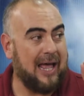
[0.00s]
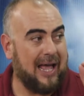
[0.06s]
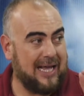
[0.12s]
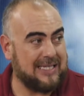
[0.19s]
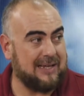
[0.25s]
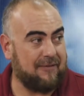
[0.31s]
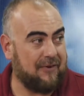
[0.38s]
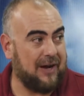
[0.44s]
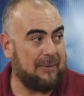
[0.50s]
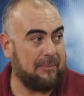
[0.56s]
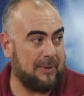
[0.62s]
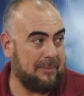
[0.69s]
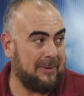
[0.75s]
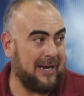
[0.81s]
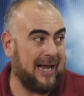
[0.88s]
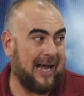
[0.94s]
Esa fue la
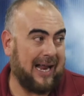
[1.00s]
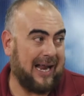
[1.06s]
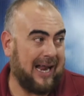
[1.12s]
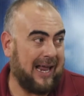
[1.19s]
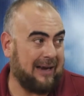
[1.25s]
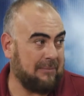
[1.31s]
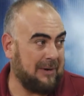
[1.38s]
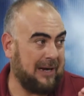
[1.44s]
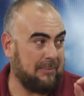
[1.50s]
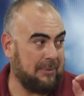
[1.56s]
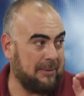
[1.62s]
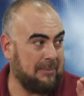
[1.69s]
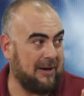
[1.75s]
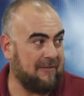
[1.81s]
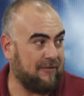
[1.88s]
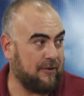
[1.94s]
primera alarma y la
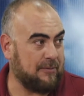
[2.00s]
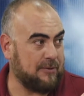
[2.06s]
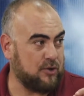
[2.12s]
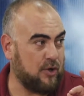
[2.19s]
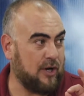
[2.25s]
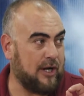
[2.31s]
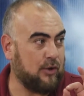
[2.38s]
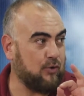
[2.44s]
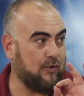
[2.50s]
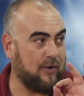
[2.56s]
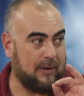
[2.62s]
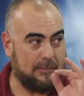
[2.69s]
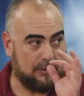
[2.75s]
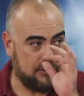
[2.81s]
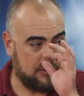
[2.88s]
primera información que tuvimos.